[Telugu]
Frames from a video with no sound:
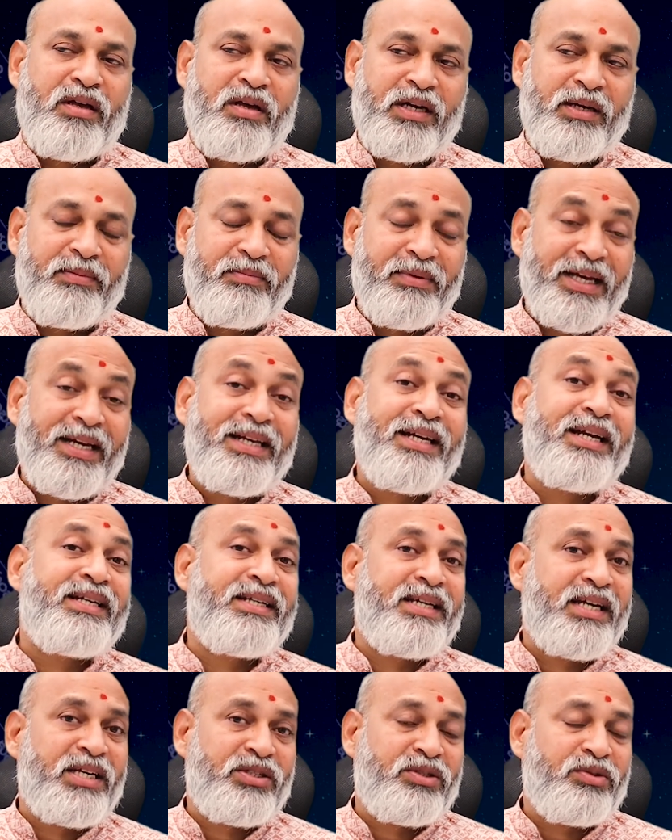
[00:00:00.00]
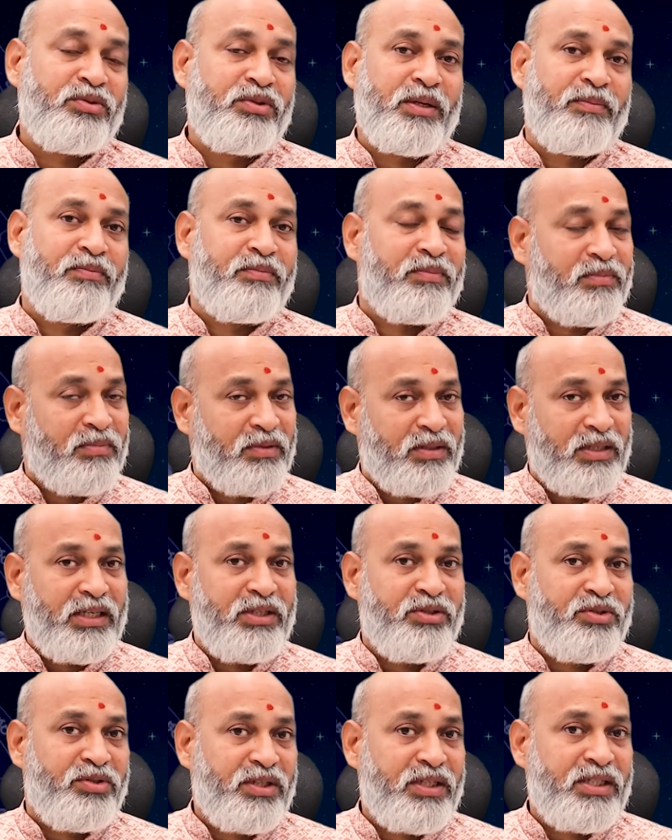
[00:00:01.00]
అంటే నెగ్లెక్ట్ చేస్తూ ఉంటాం
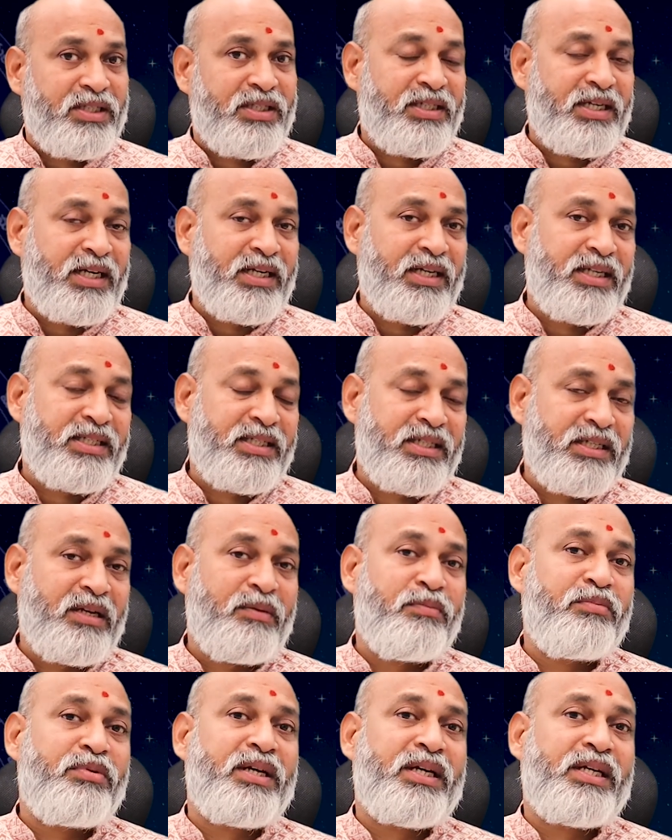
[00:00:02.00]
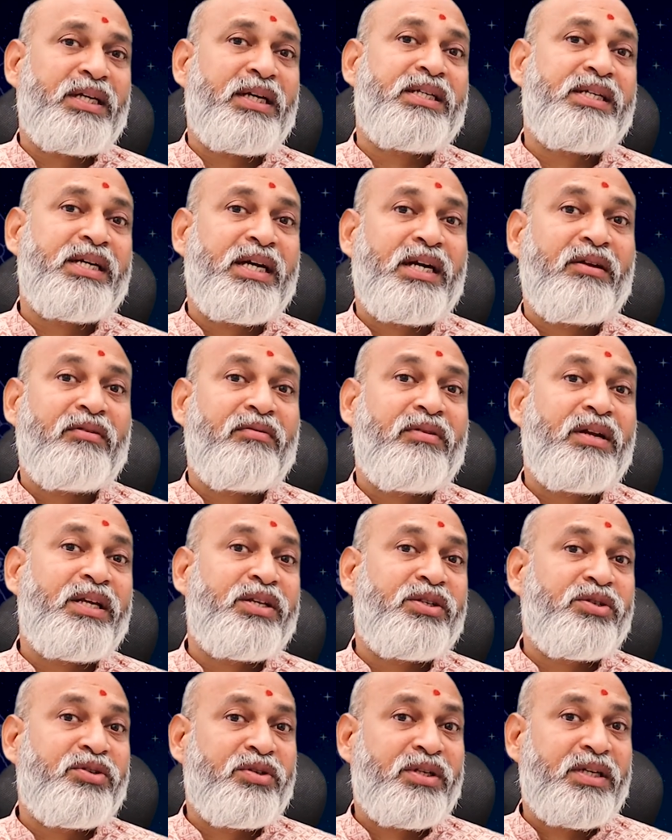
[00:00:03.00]
ఇన్సూరెన్స్ కట్టాల్సిన డబ్బు నెగ్లెక్ట్ చేయడం వల్ల
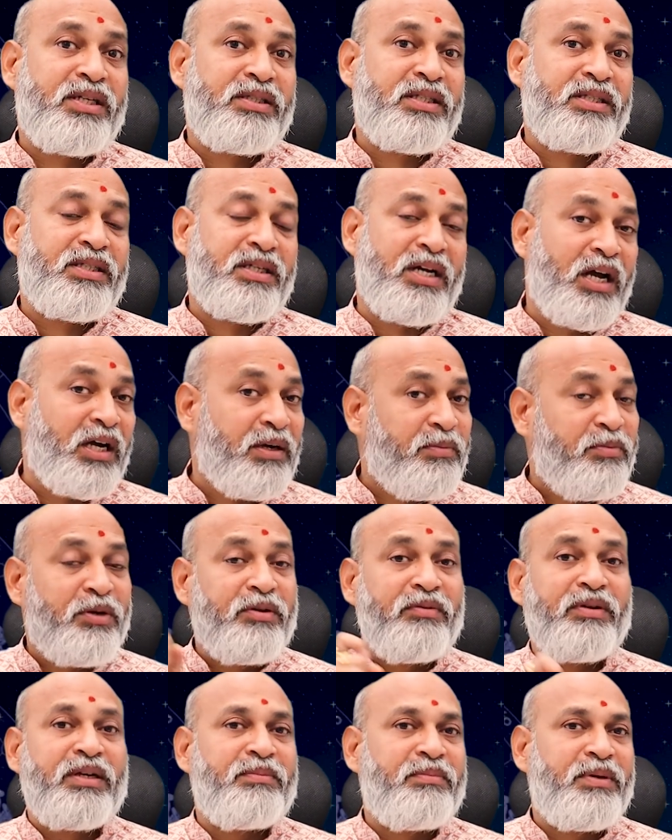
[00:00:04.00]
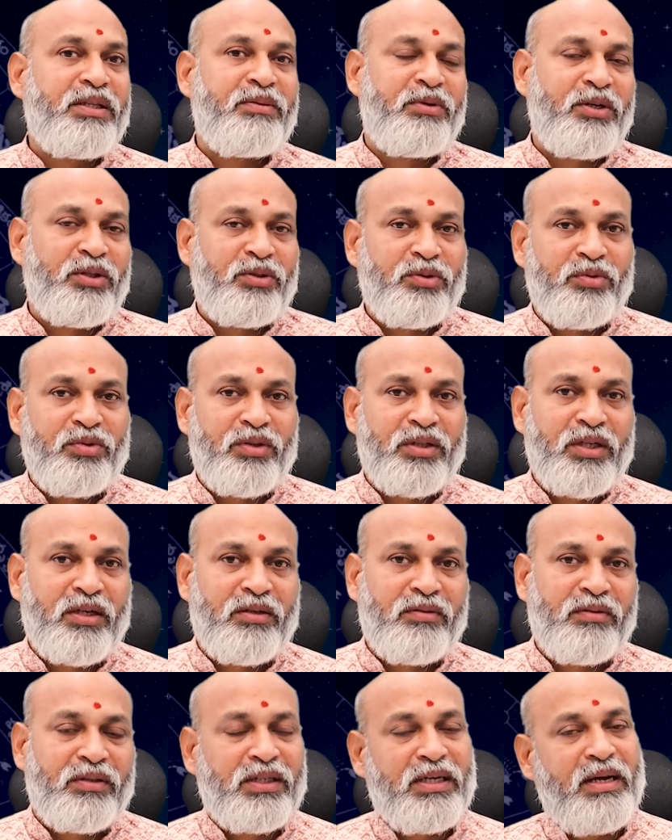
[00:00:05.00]
ఇన్సూరెన్సెస్ రాకపోవడం వల్ల ఇబ్బంది పడుతూ
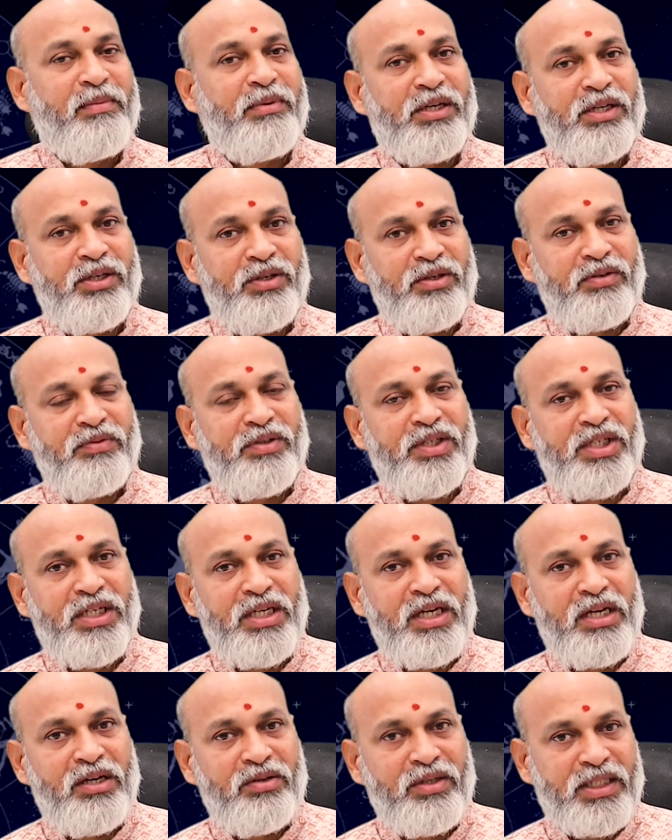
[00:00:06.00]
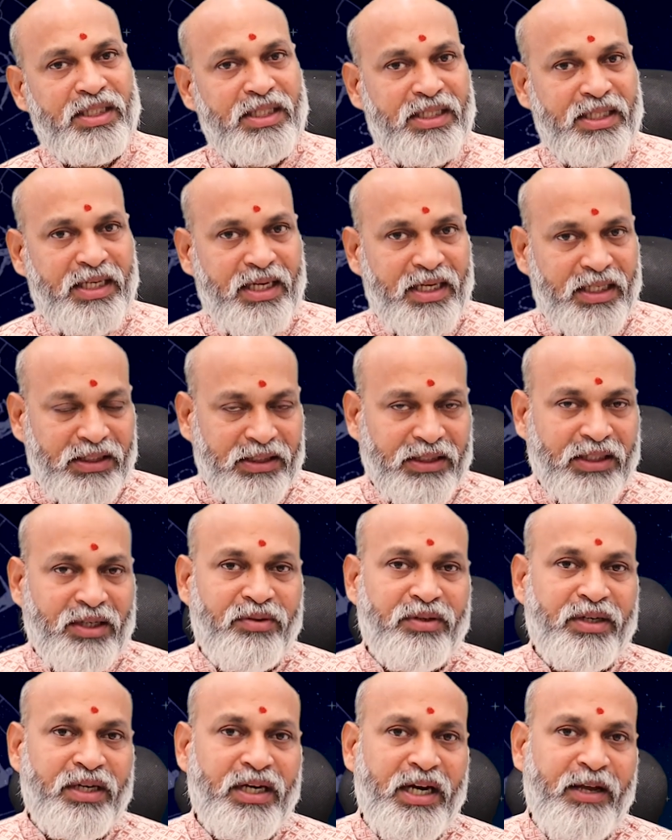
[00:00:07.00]
ఉంటారు కాబట్టి ఈ యొక్క విషయాల్లో కాస్త జాగ్రత్తగా
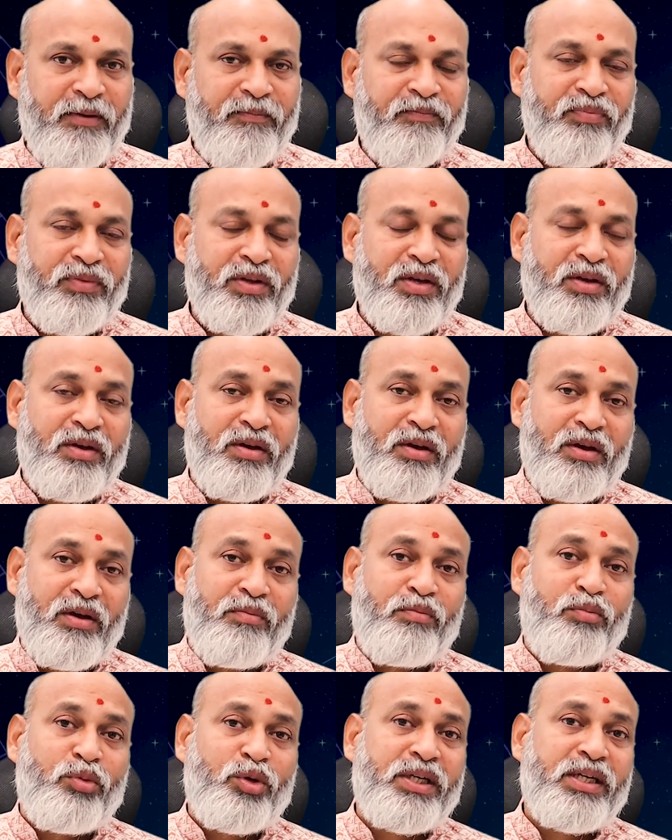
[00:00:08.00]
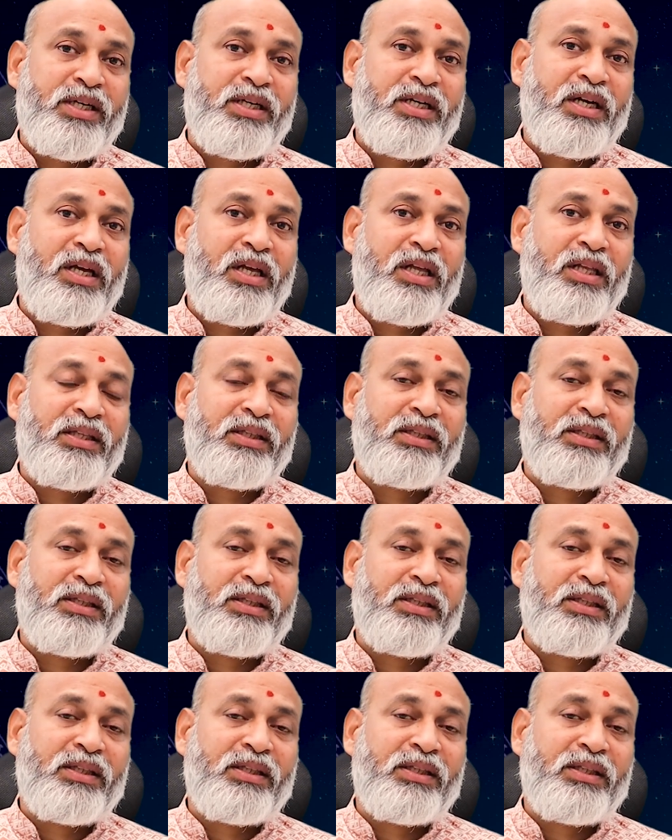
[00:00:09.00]
ఉండండి ముఖ్యంగా